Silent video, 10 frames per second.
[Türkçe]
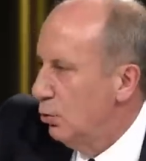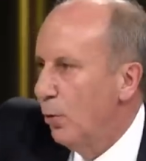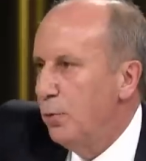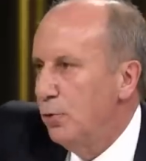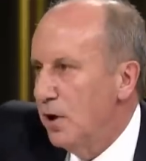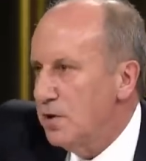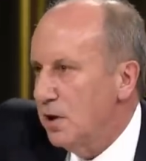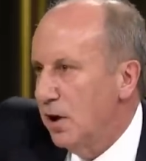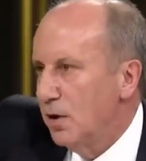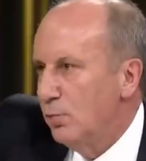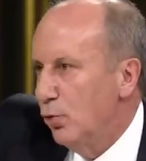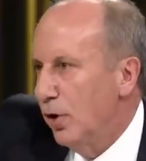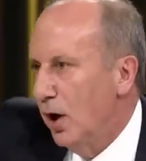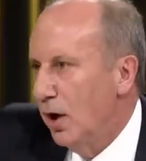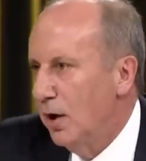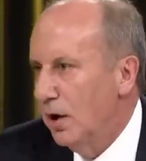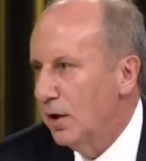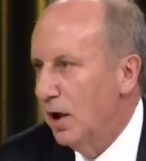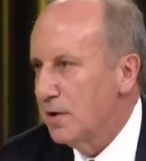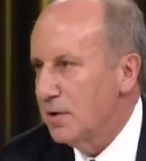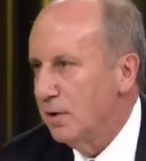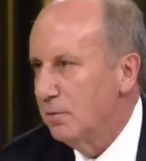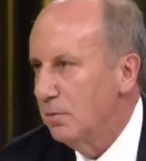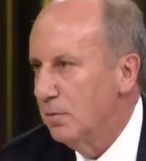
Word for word: Topuğuna sıkarım bu ihaleye girersen.